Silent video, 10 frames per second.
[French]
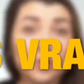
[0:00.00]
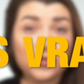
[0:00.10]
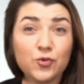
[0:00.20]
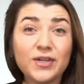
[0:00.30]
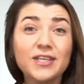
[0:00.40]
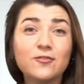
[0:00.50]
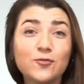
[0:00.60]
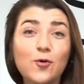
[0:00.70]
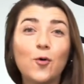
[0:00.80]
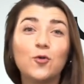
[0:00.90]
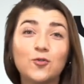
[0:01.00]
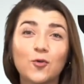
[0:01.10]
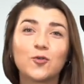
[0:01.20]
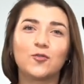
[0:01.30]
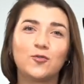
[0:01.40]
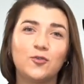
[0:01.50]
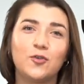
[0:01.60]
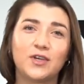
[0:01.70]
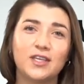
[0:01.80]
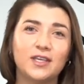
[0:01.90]
Souriez-vous autant que vous le
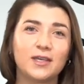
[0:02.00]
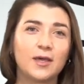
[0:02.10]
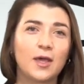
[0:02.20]
devriez.